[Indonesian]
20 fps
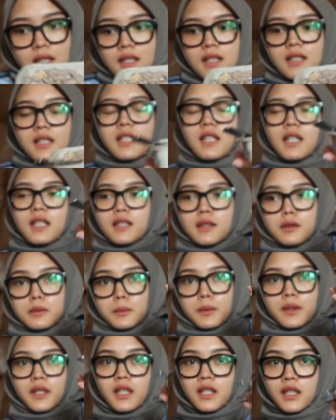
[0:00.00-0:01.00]
kalian
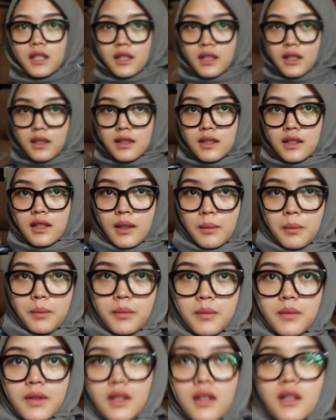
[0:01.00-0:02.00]
pengen
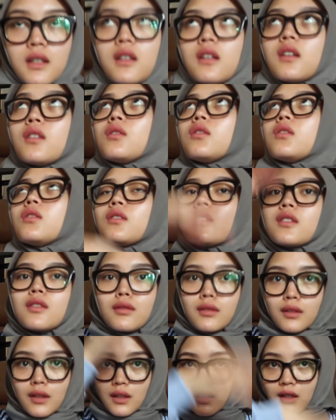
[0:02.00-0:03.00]
resepnya aduh
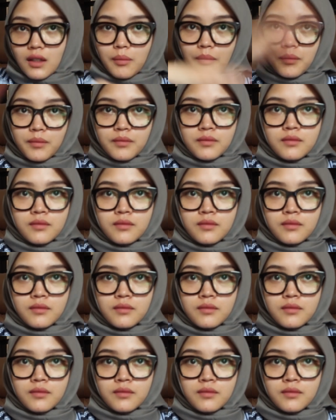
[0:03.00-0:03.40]
resep